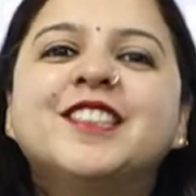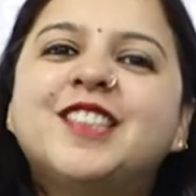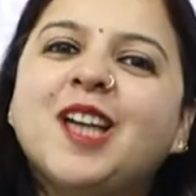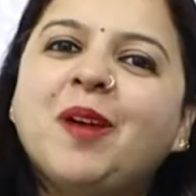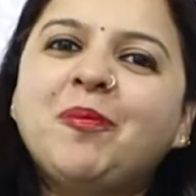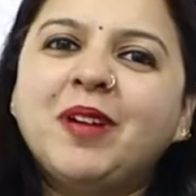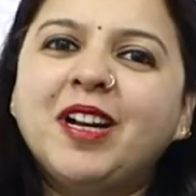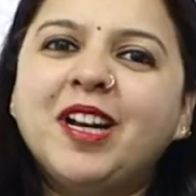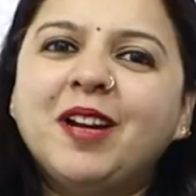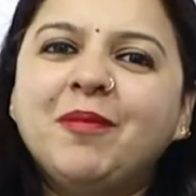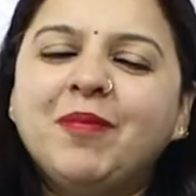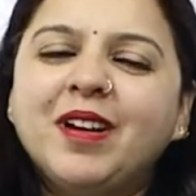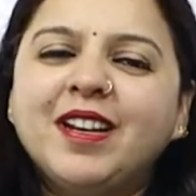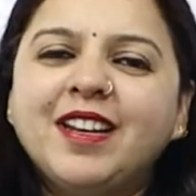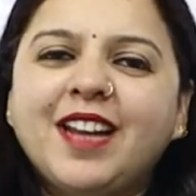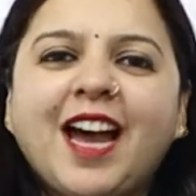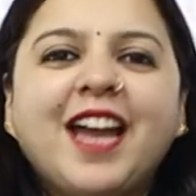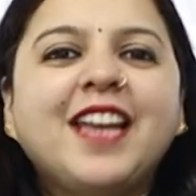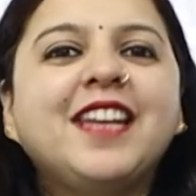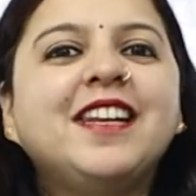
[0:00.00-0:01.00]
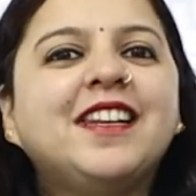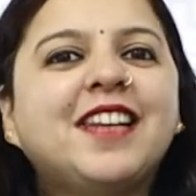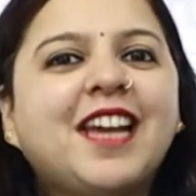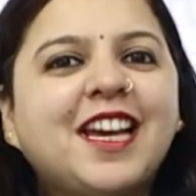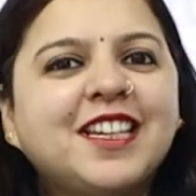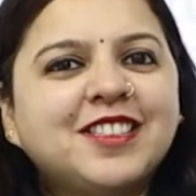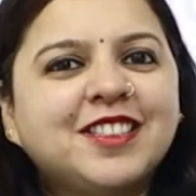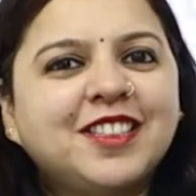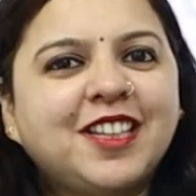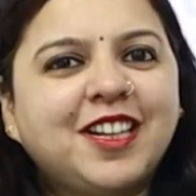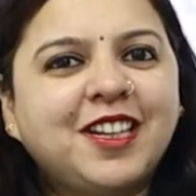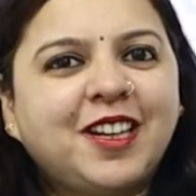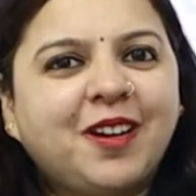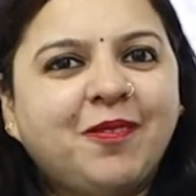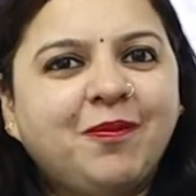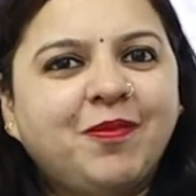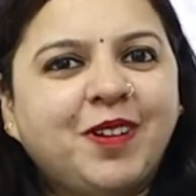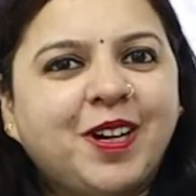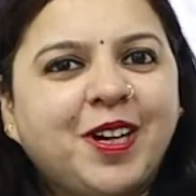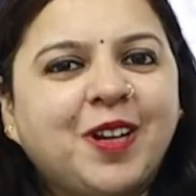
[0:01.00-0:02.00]
चैप्टर नंबर नाइन रैशनल
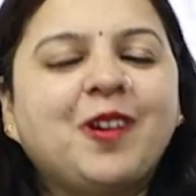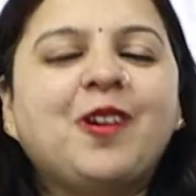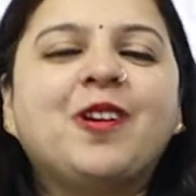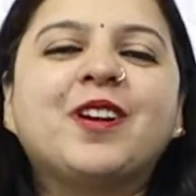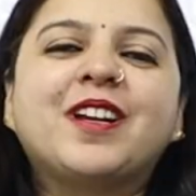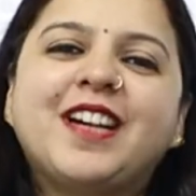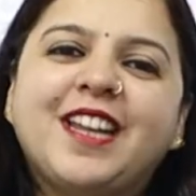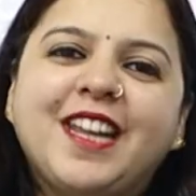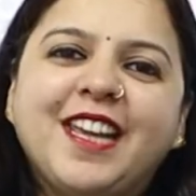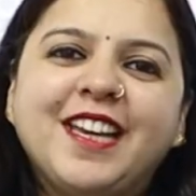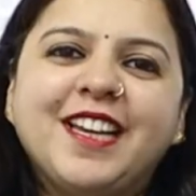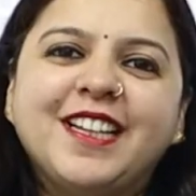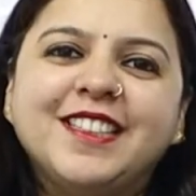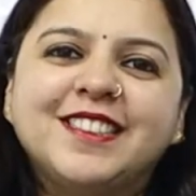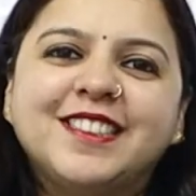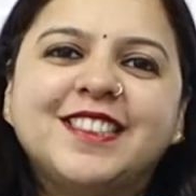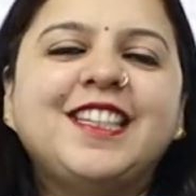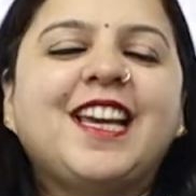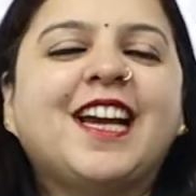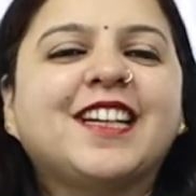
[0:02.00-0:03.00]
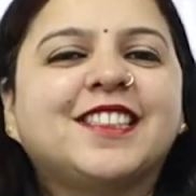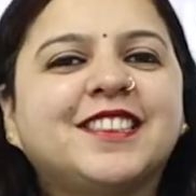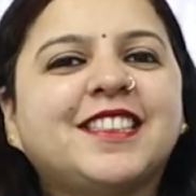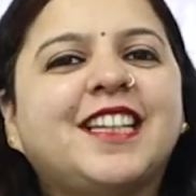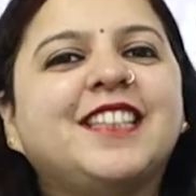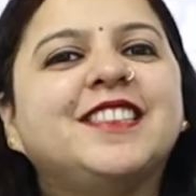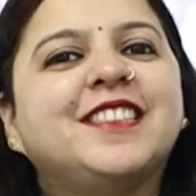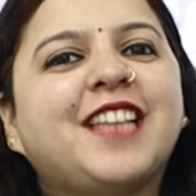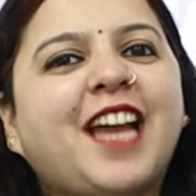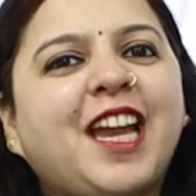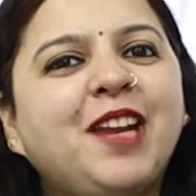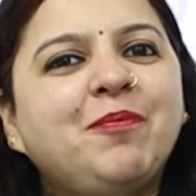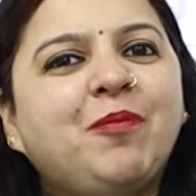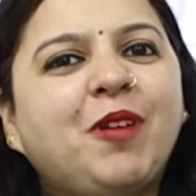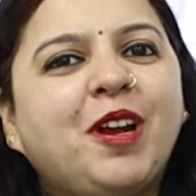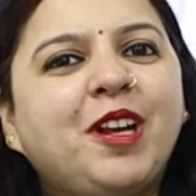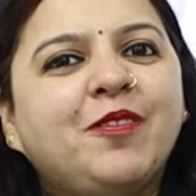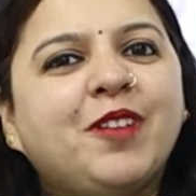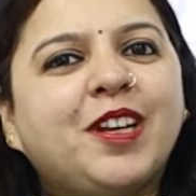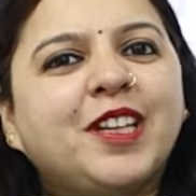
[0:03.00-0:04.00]
नंबर और करेंगे इसकी एक्सरसाइज नाइन
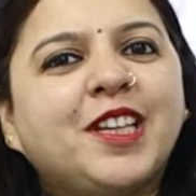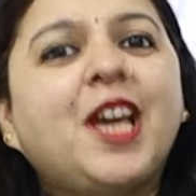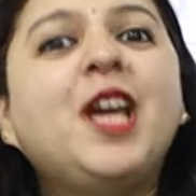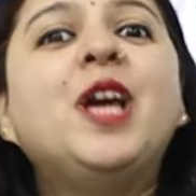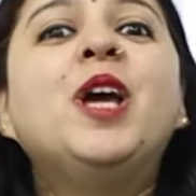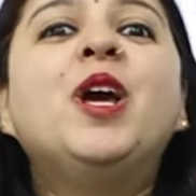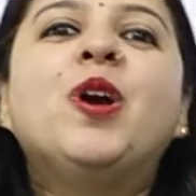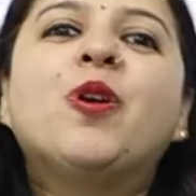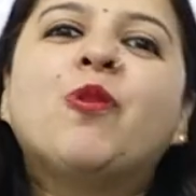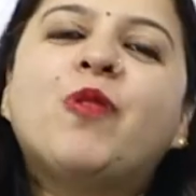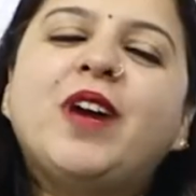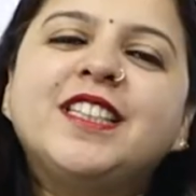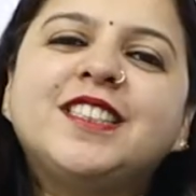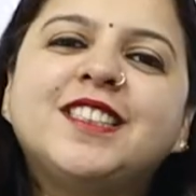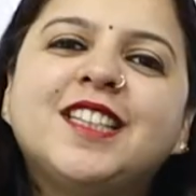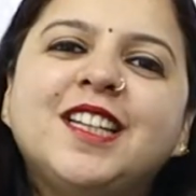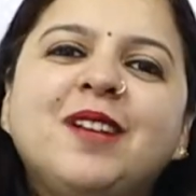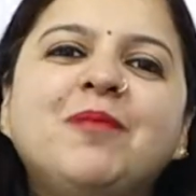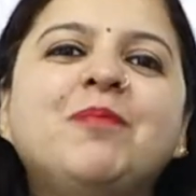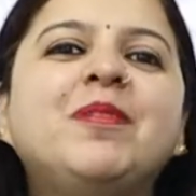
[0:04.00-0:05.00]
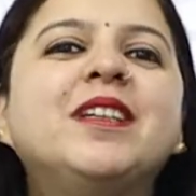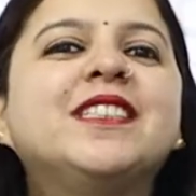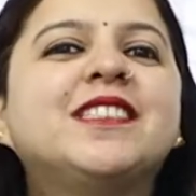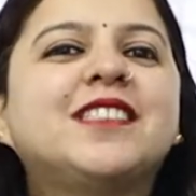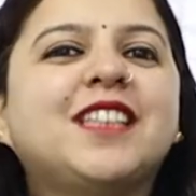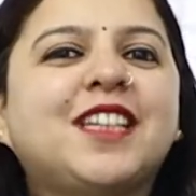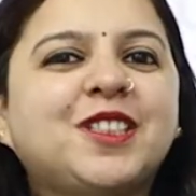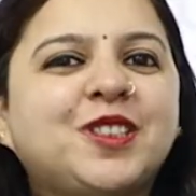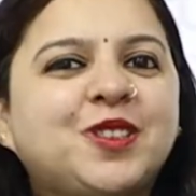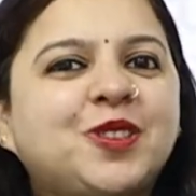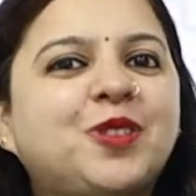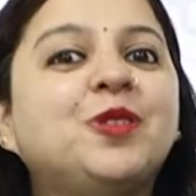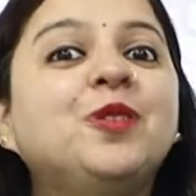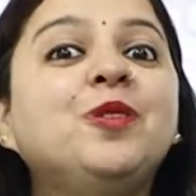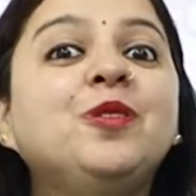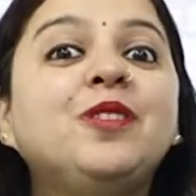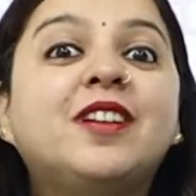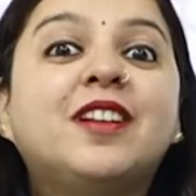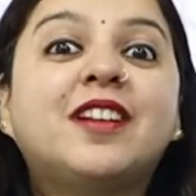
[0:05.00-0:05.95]
पॉइंट वन के क्वेश्चन नंबर सिक्स टू